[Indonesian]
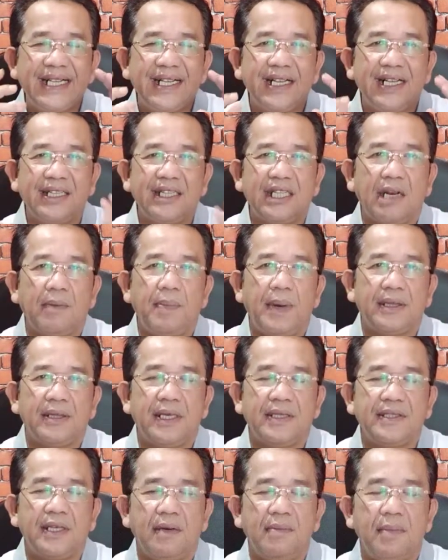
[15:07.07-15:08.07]

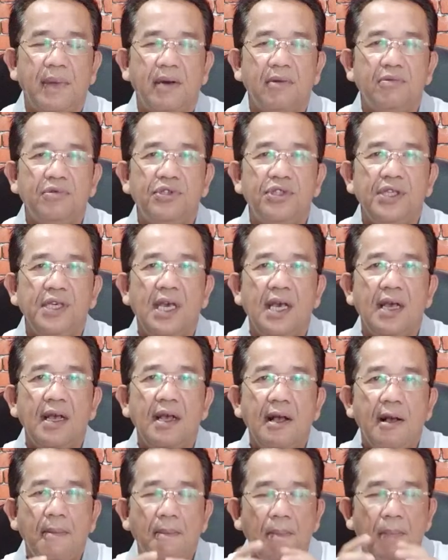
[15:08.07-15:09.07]
keterbatasan manusia,
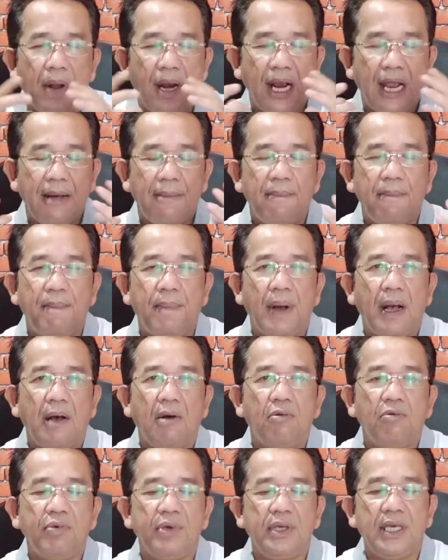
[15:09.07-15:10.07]

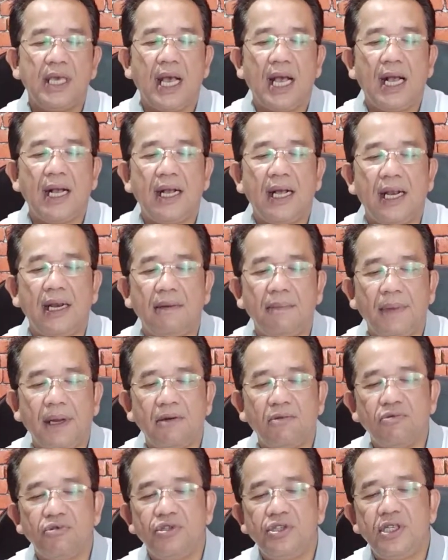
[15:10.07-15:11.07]
melampaui akal
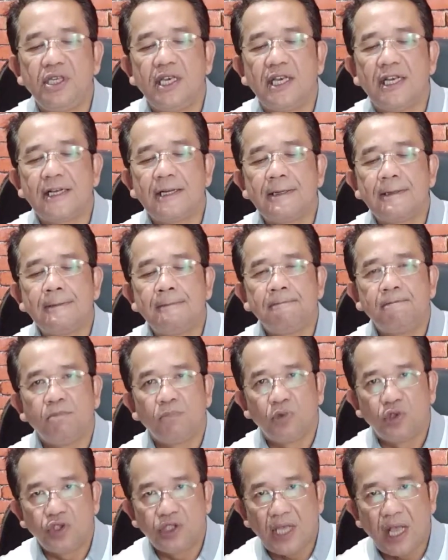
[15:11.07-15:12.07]
manusia
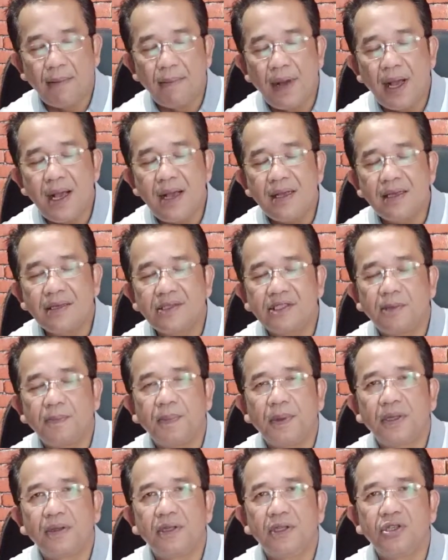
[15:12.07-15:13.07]
sama
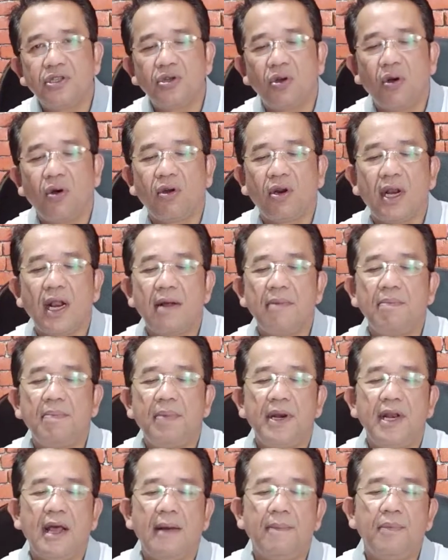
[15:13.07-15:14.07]
seperti seorang
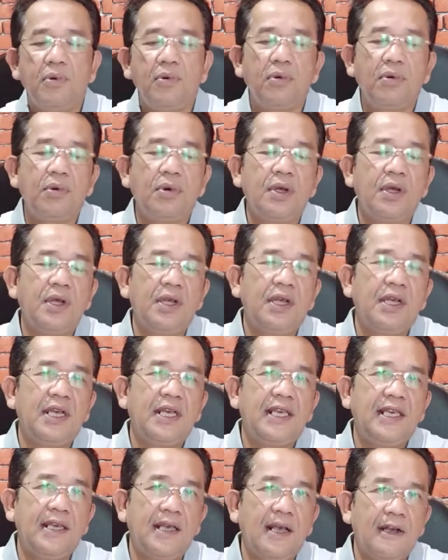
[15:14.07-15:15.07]
penabur
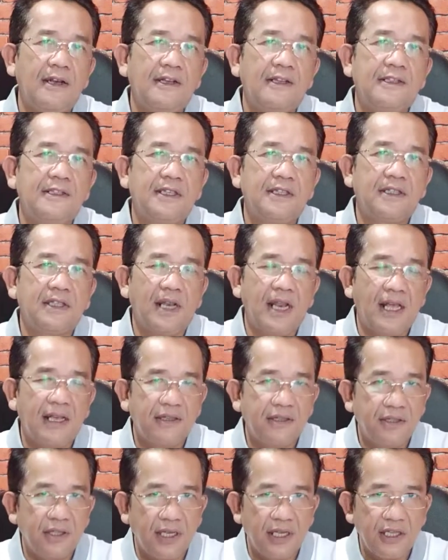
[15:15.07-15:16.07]
yang
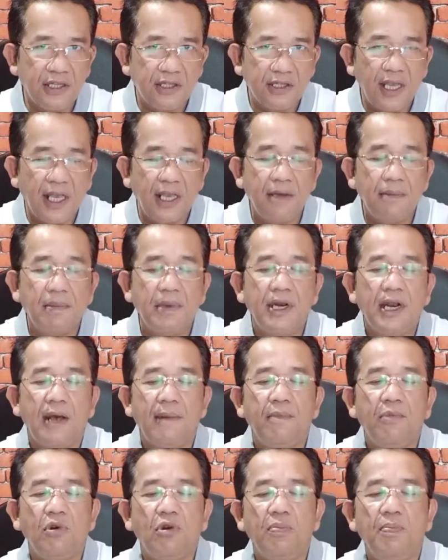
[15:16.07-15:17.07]
setelah selesai
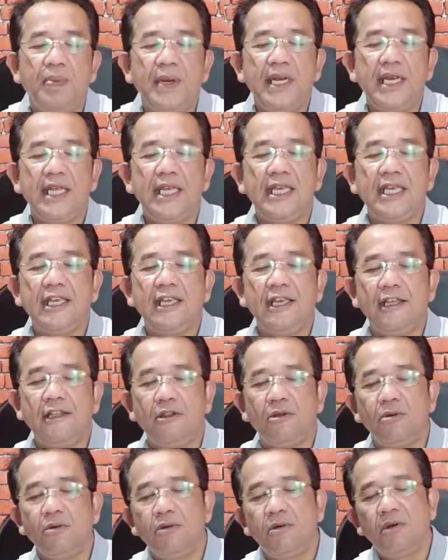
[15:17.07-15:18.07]
menabur benih
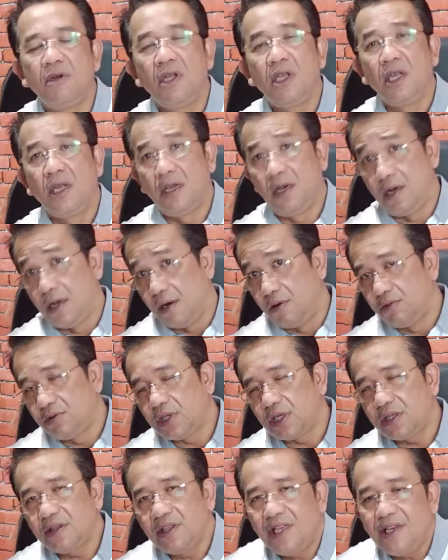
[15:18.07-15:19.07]
itu lalu
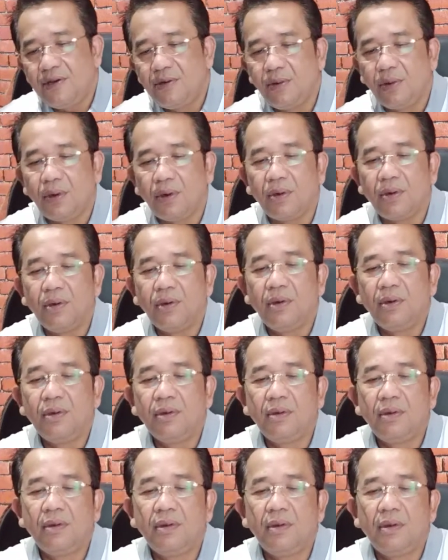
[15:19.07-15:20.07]
tertidur
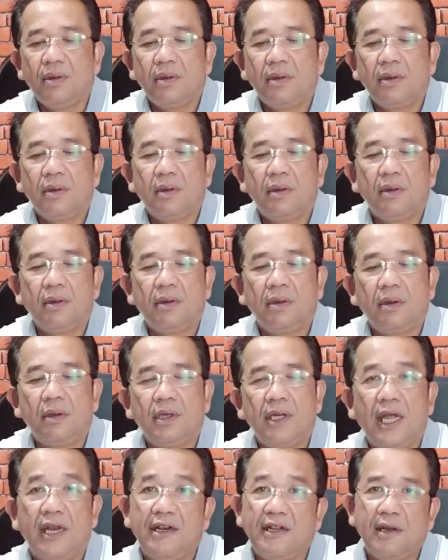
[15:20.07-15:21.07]

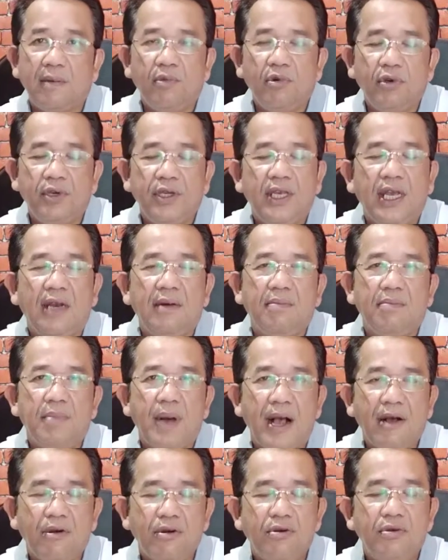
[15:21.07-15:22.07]
dan kemudian
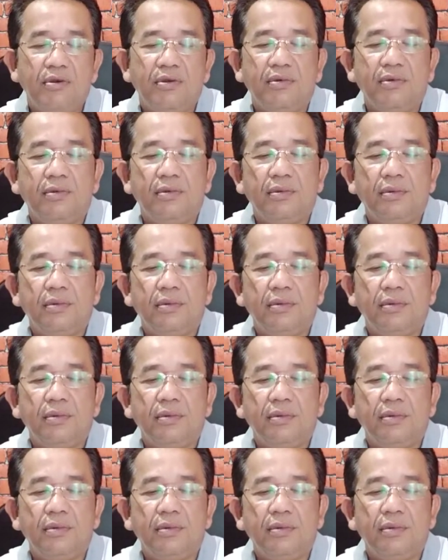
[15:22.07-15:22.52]
bangun.